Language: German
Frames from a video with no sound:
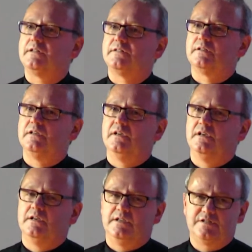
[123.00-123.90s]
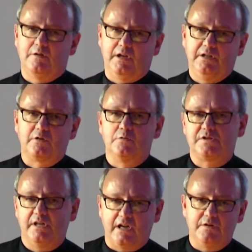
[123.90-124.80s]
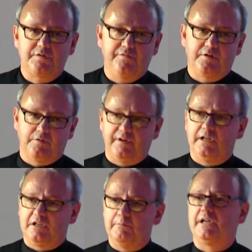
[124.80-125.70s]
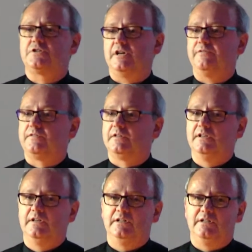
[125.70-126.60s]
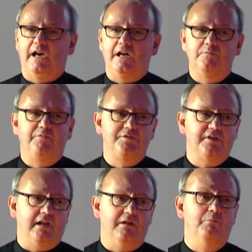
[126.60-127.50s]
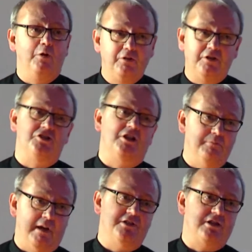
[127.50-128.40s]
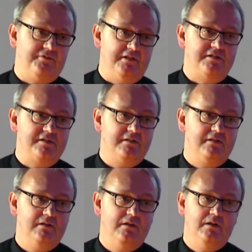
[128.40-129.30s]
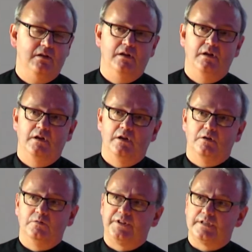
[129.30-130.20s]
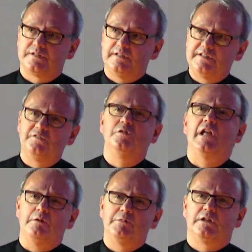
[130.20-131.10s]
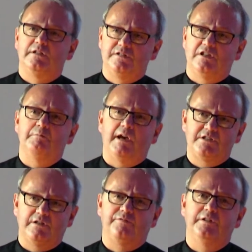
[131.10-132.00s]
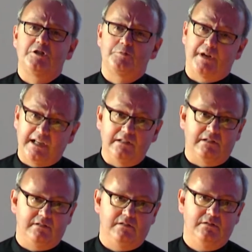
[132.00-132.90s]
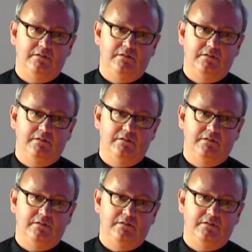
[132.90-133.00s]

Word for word: hat, ist auch eine große Herausforderung für eine Gemeinschaft, die an und für sich eine mönchische Gemeinschaft ist. Und dass diese Dynamik, diese Gemeinschaft nicht sprengt,